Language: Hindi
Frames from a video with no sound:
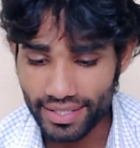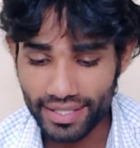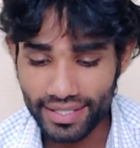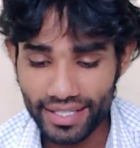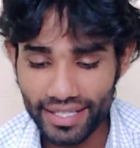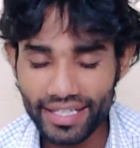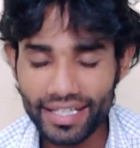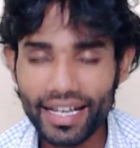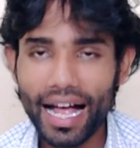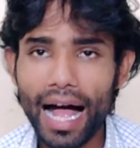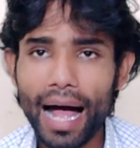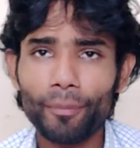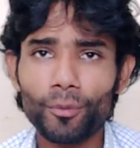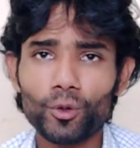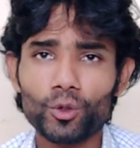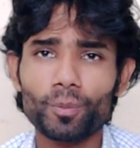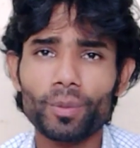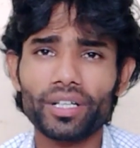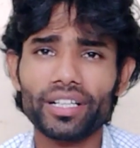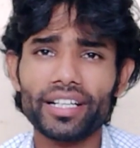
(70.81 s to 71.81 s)
जैसे ही
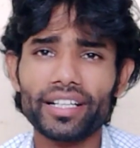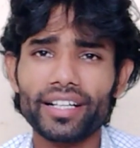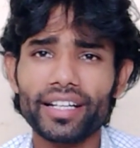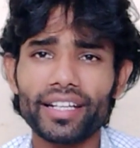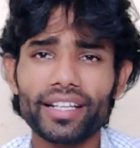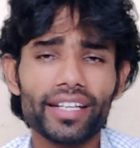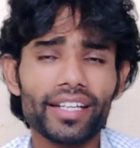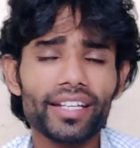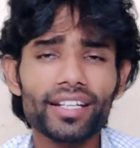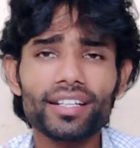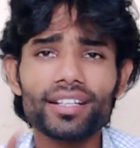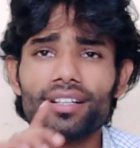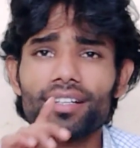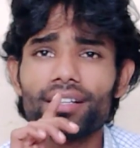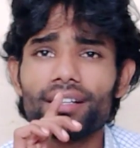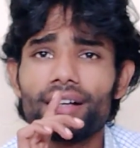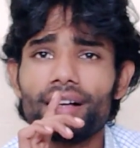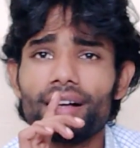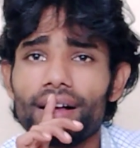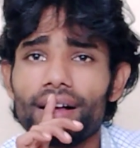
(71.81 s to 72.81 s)
आप उस पर क्लिक करेंगे
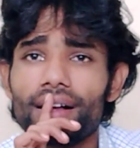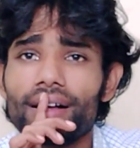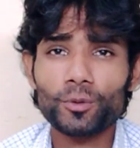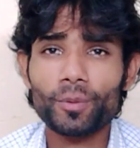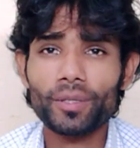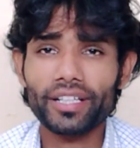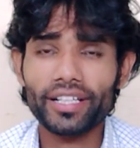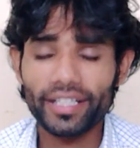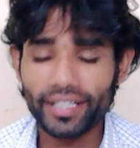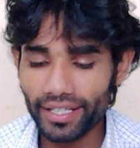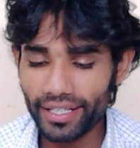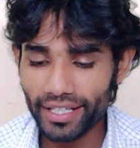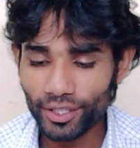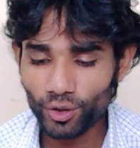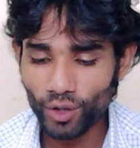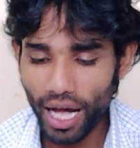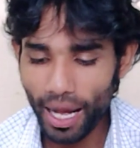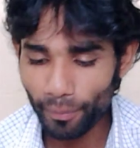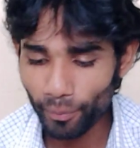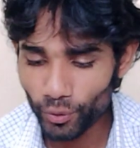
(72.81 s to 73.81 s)
उस पर क्लिक
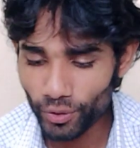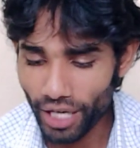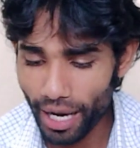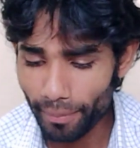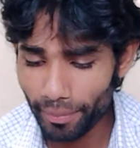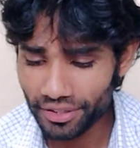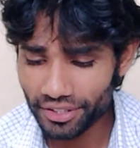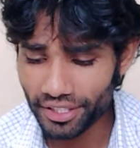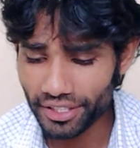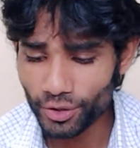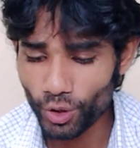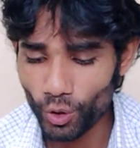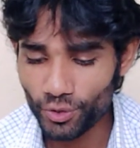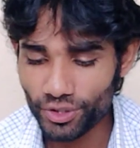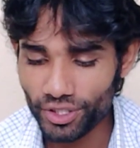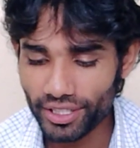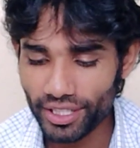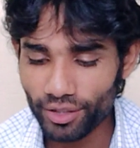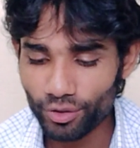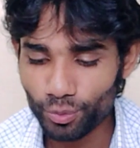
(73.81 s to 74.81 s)
करेंगे तो आपको यहाँ पर थ्री
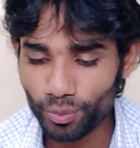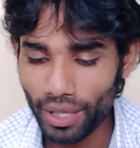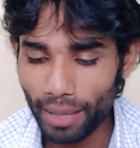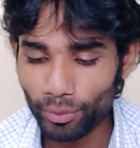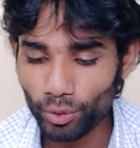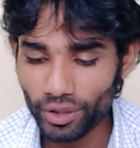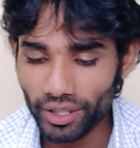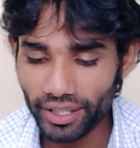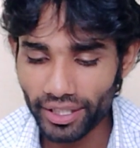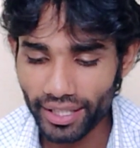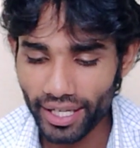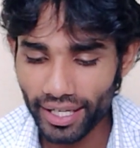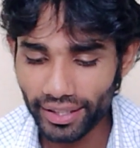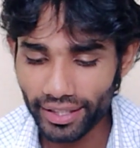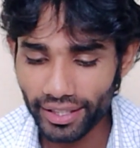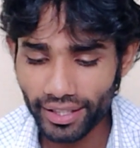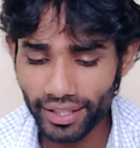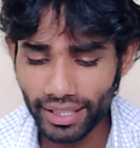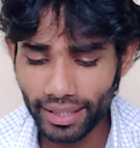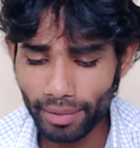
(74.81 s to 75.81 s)
डॉट्स दिखते हैं उस पर आपको क्लिक करना है
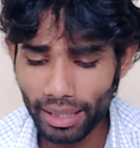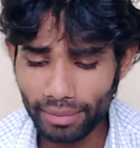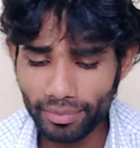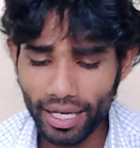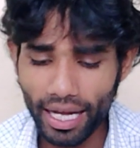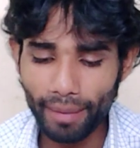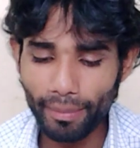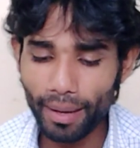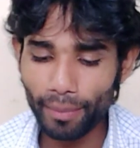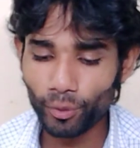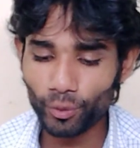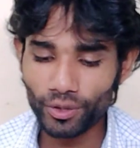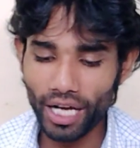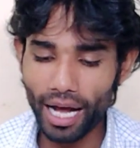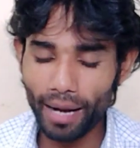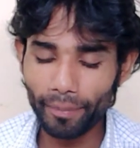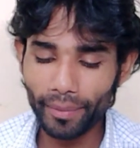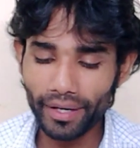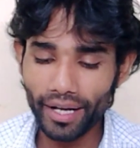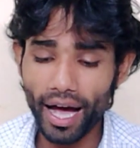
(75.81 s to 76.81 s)
क्लिक करने के बाद में अब आपको
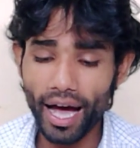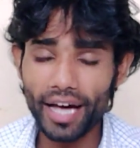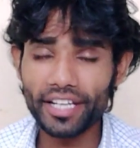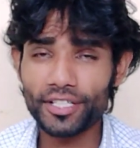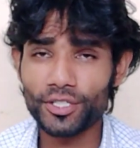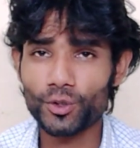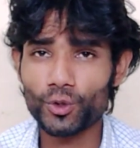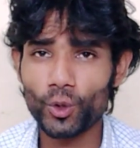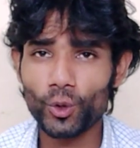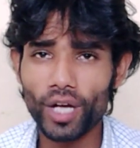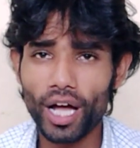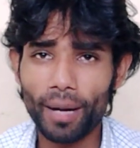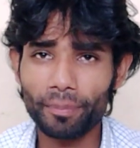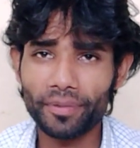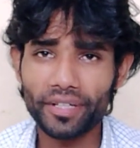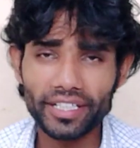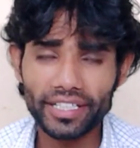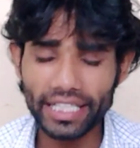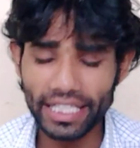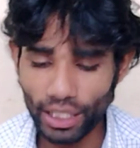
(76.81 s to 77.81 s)
यहाँ पर अनइंस्टॉल
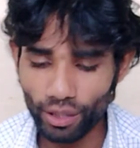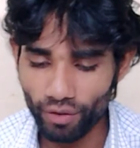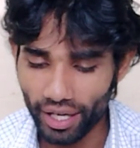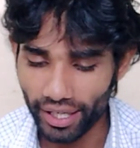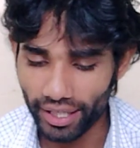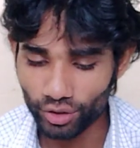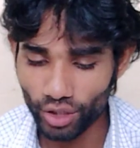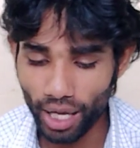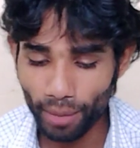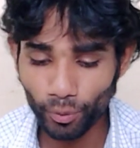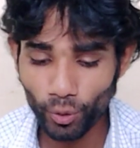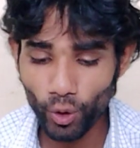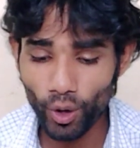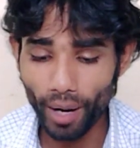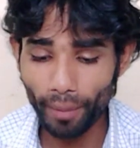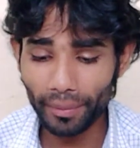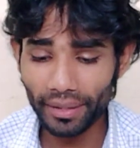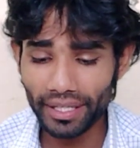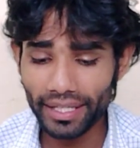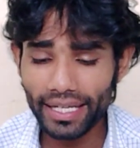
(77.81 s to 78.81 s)
अपडेट लिखा हुआ है तो आपको
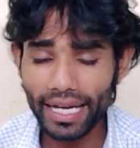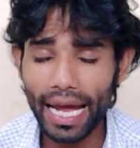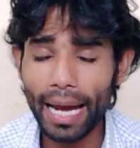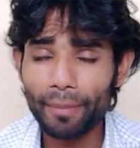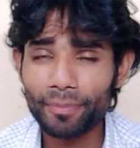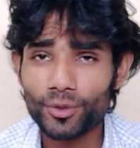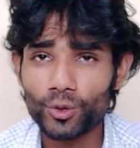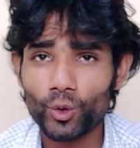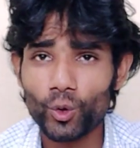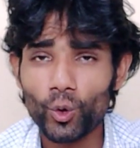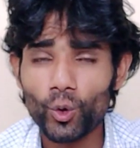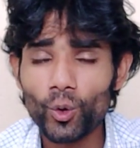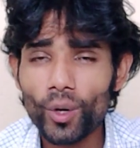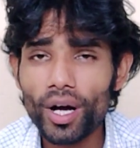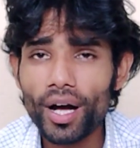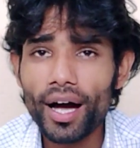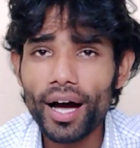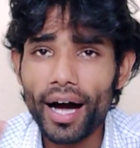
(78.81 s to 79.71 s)
अपनी ऐप्स को